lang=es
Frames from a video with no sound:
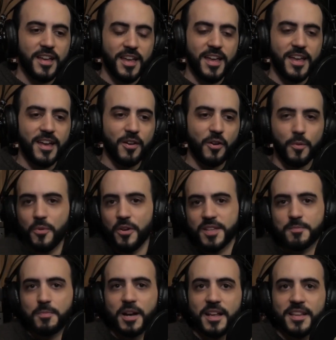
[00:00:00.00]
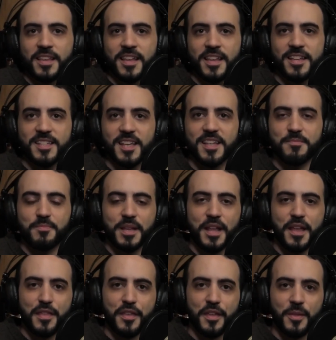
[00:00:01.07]
Eh, ¿Cómo es para ti esa
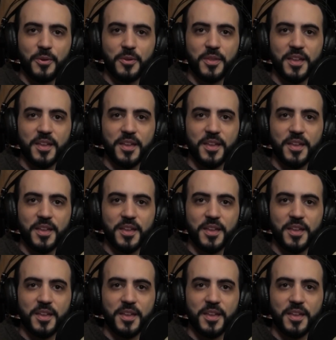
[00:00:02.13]
experiencia, ¿no?